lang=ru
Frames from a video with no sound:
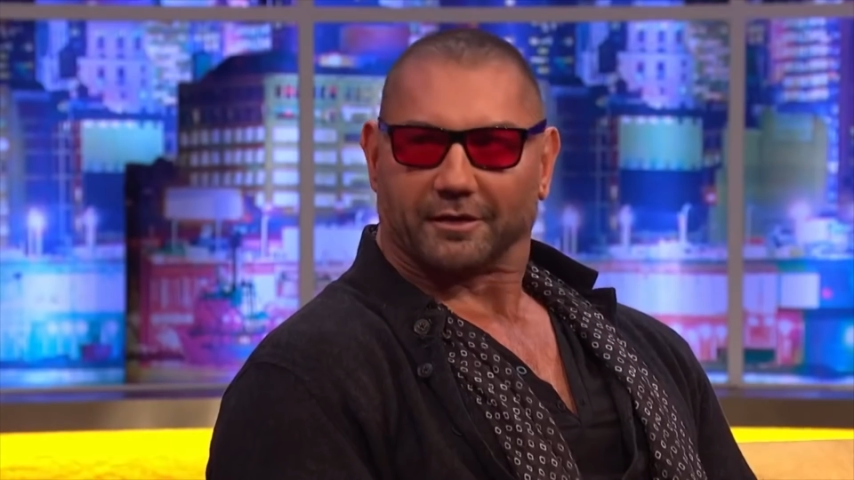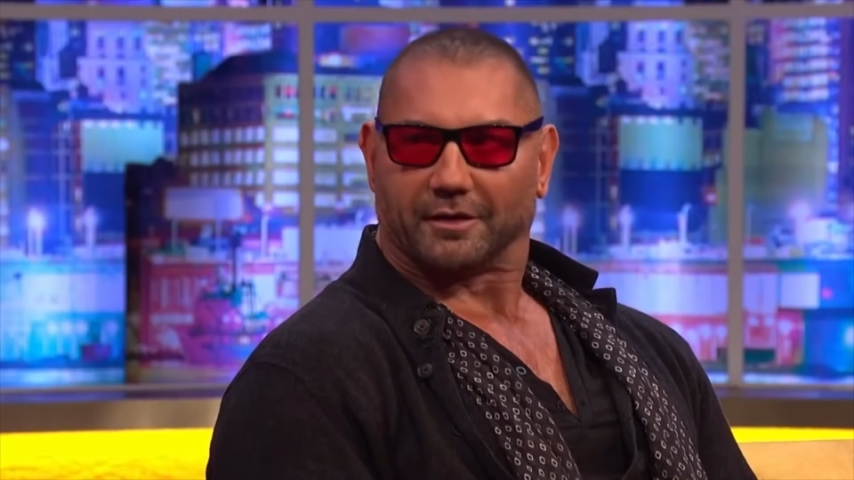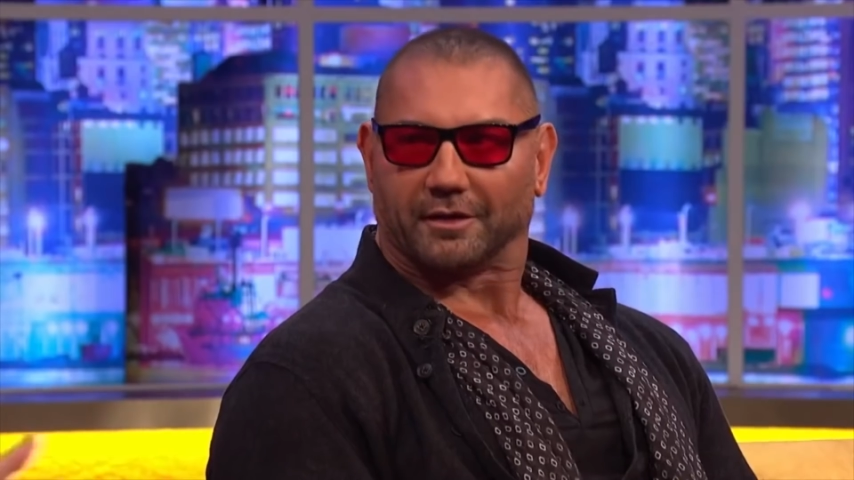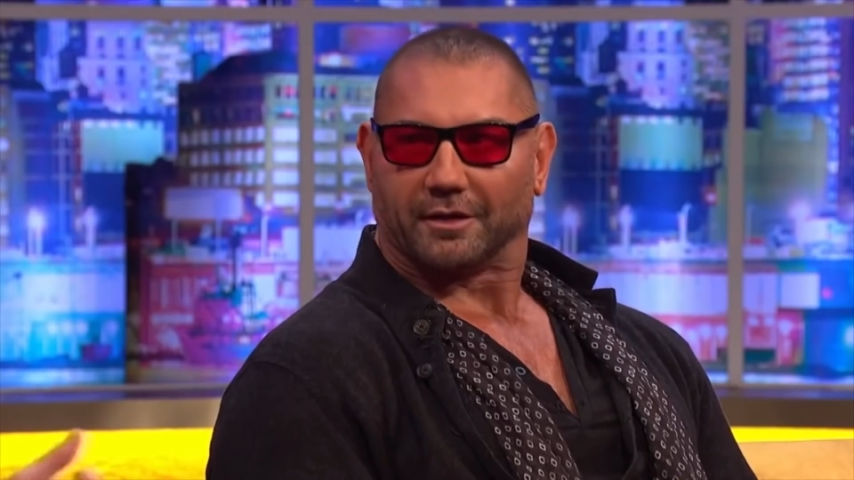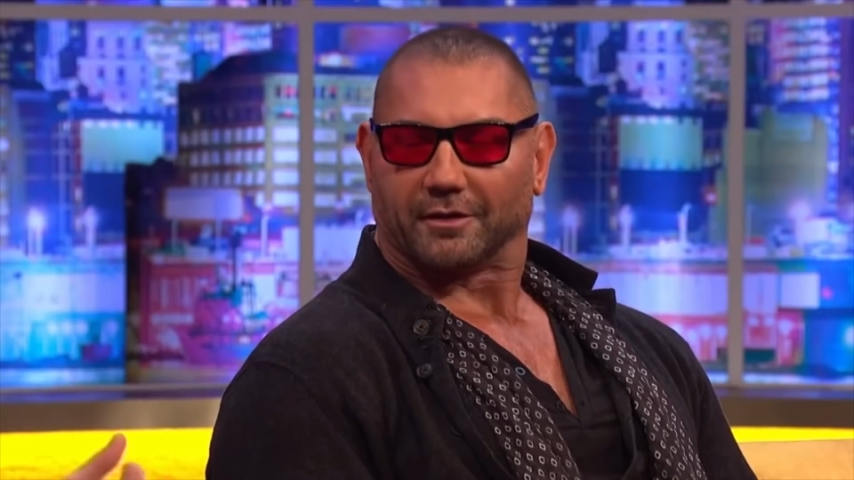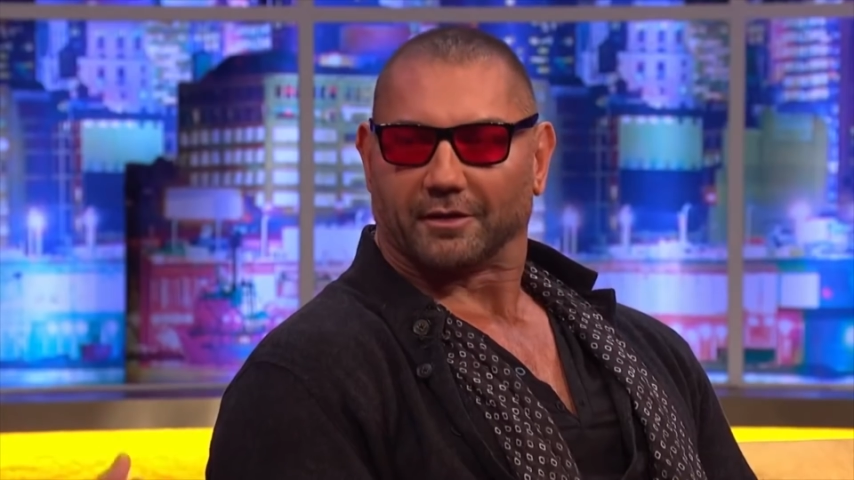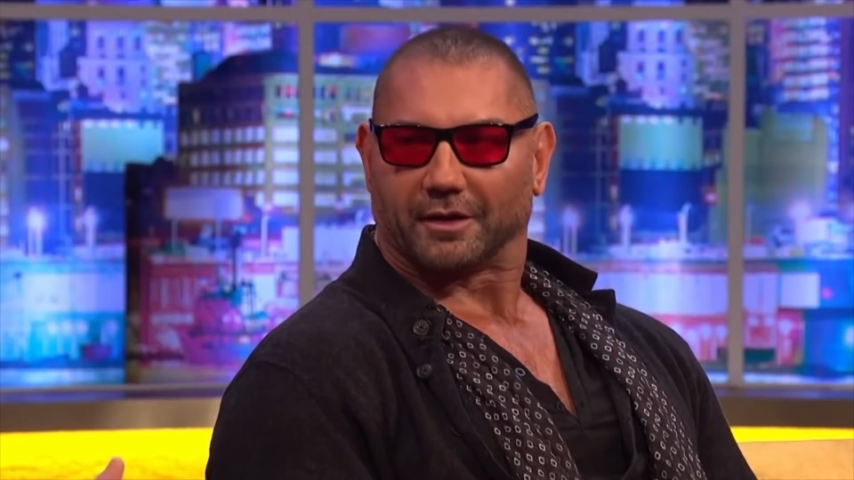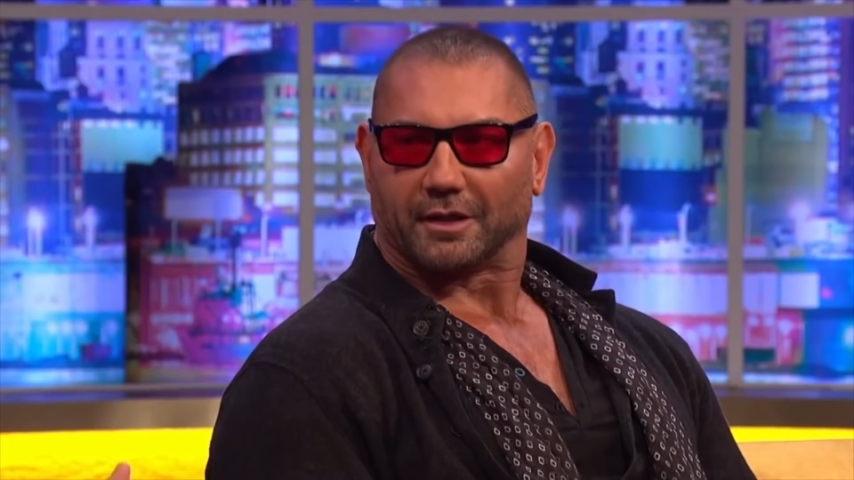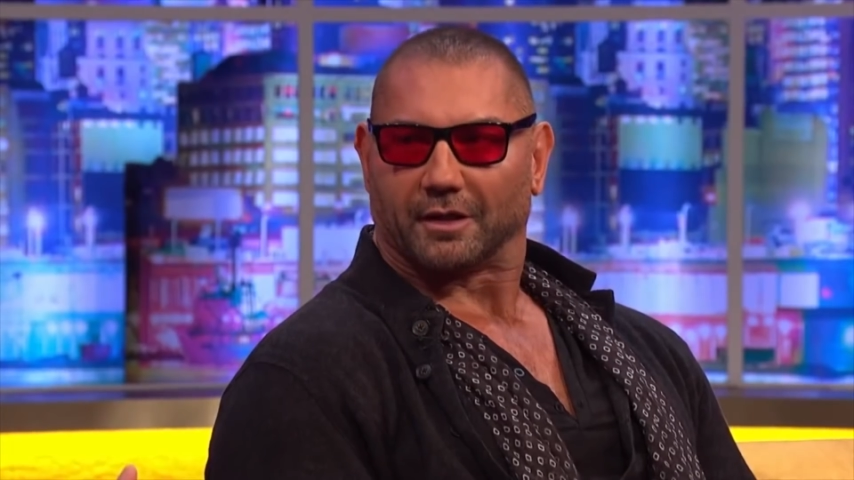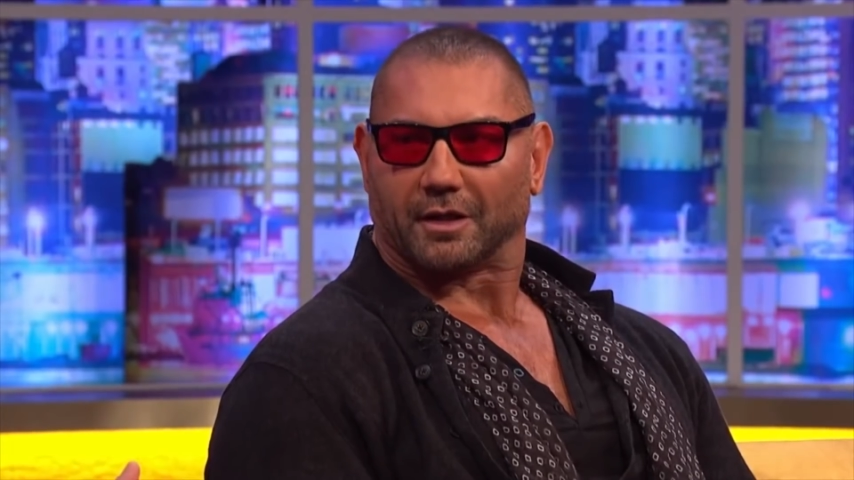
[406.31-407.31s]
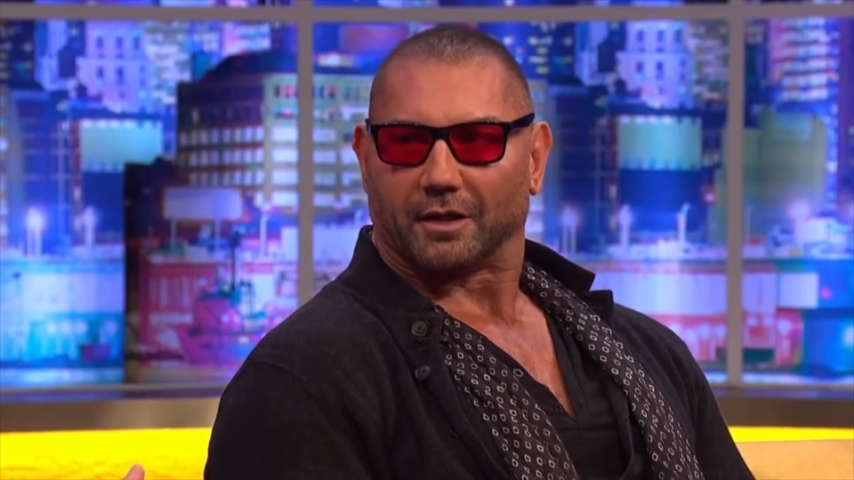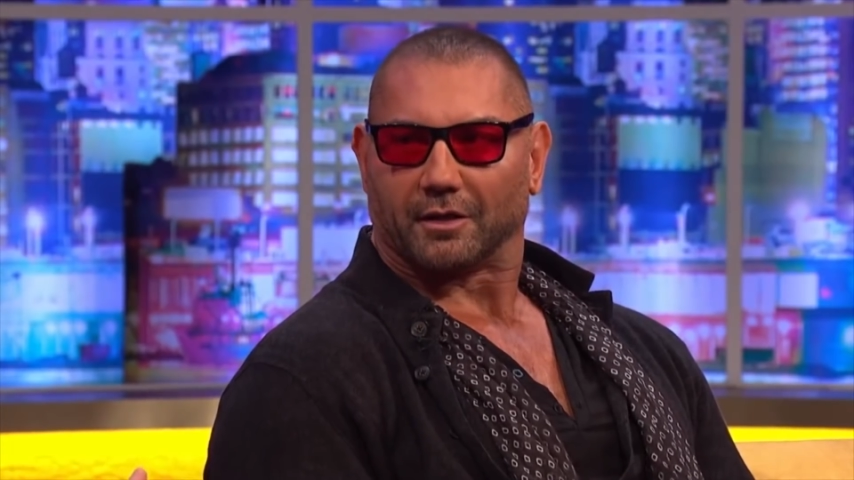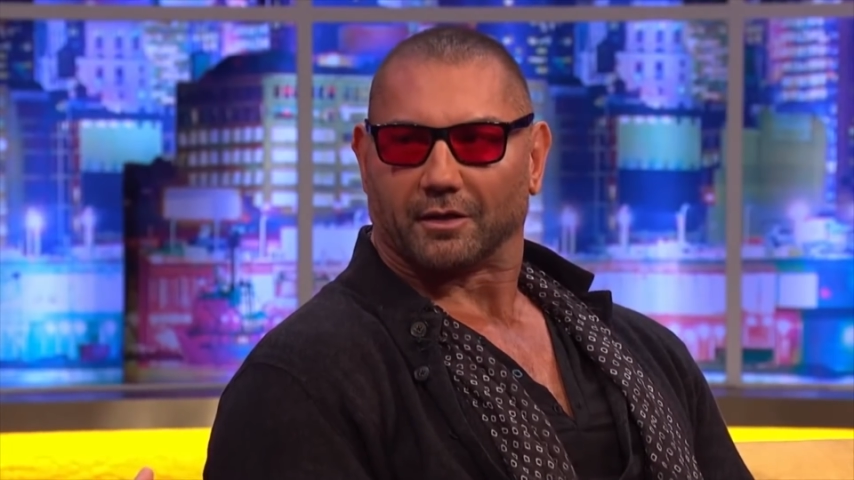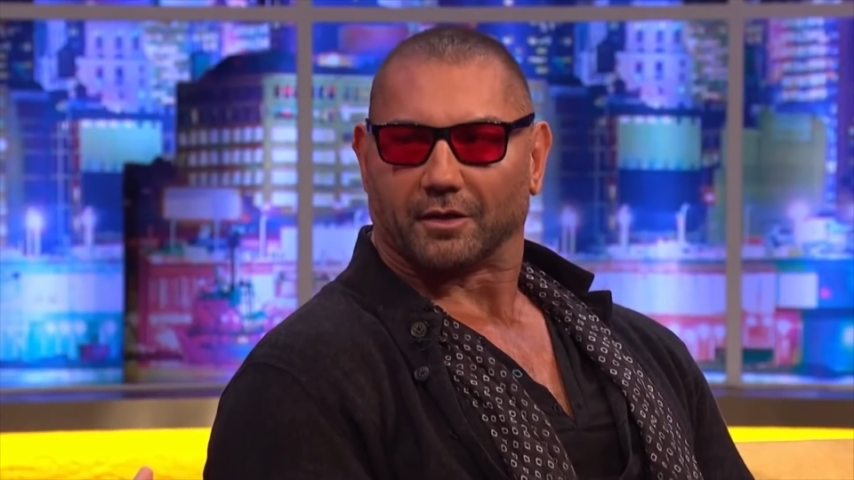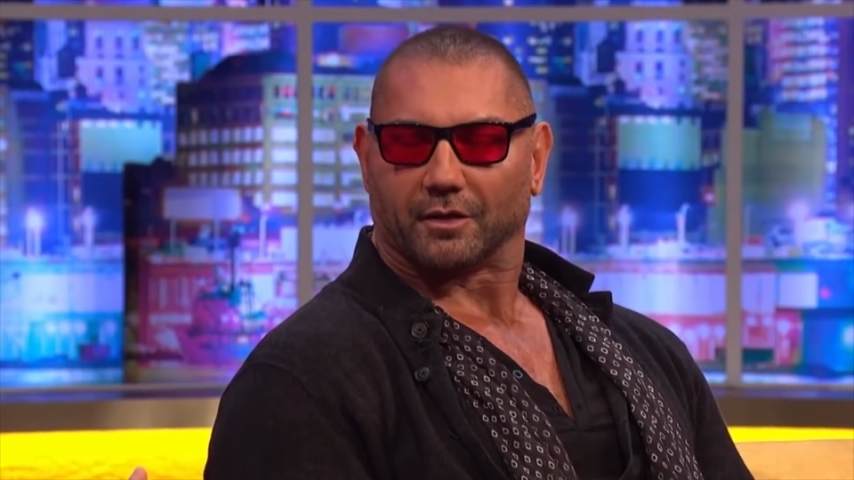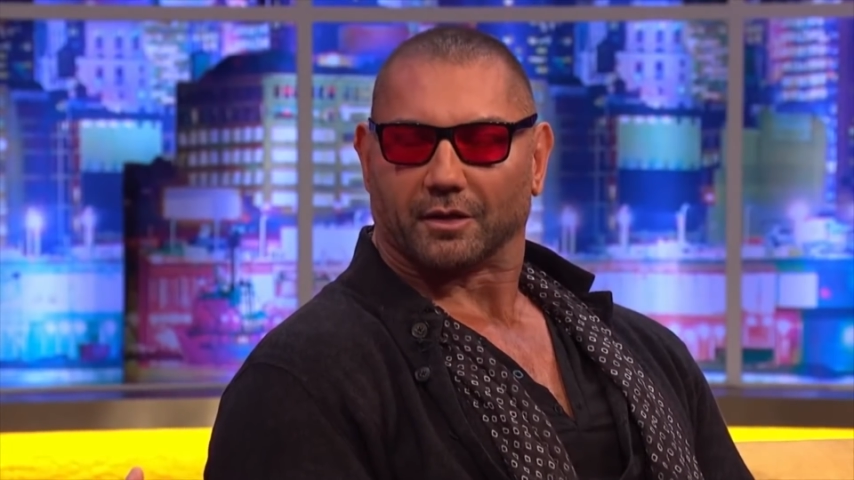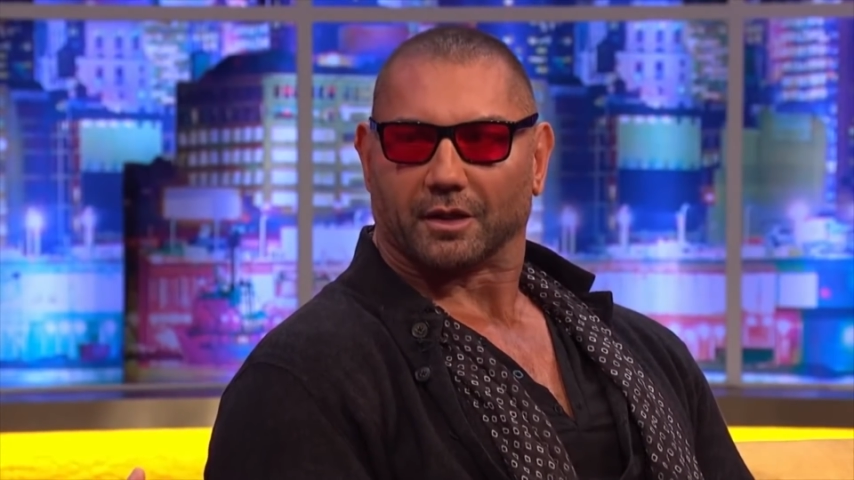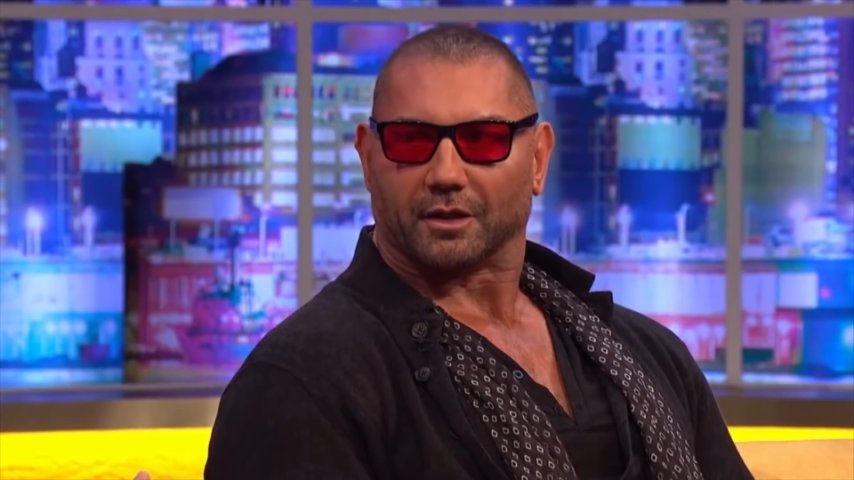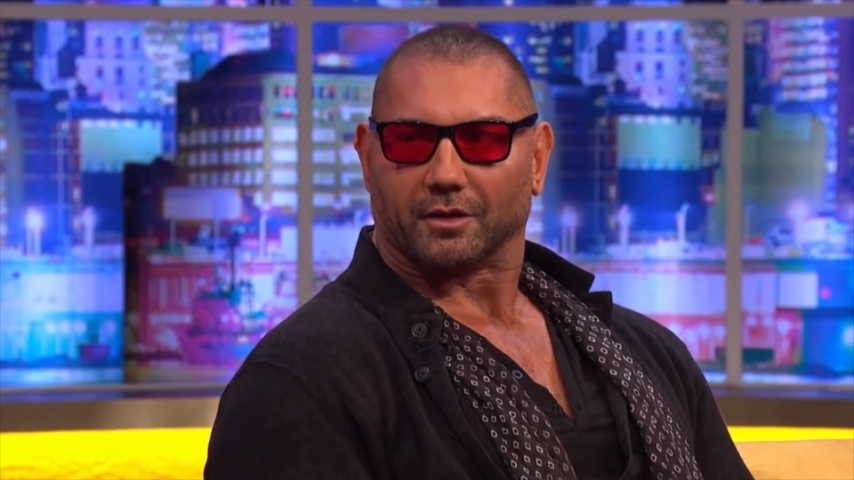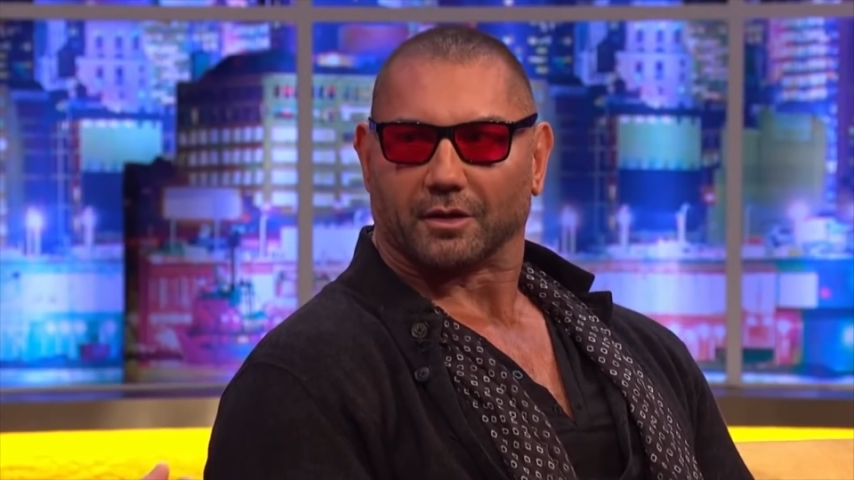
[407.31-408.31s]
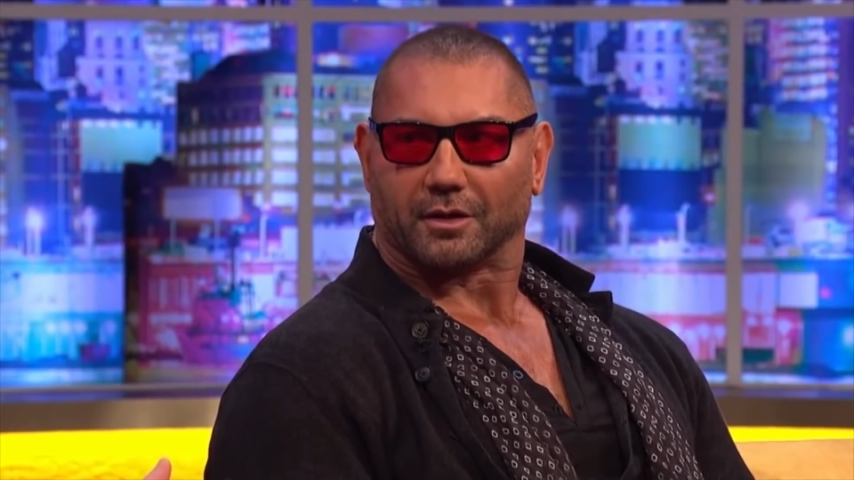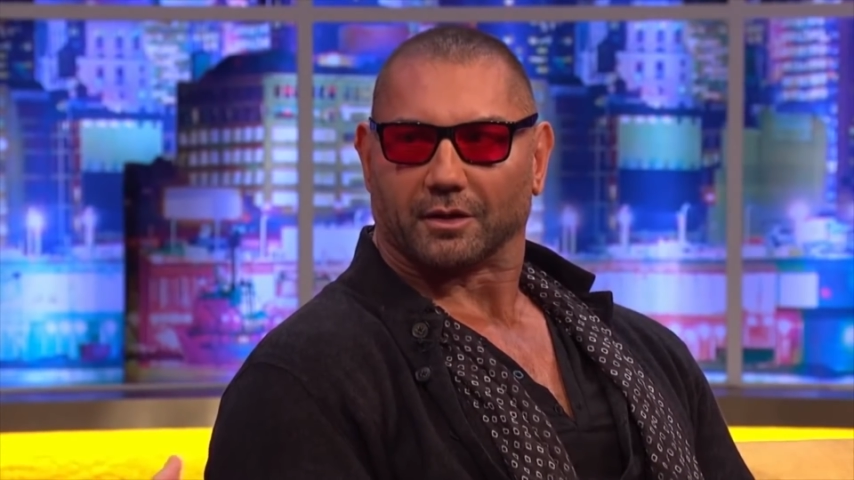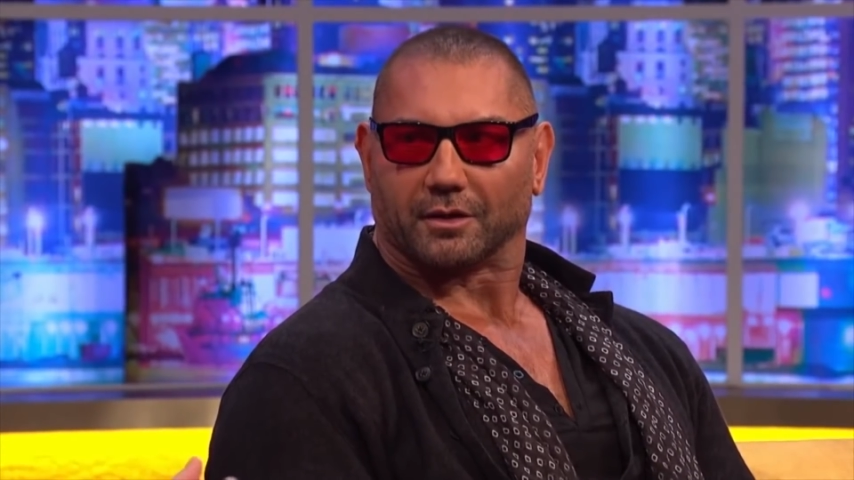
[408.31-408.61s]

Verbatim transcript: карьеру и приобрел узнаваемый вид.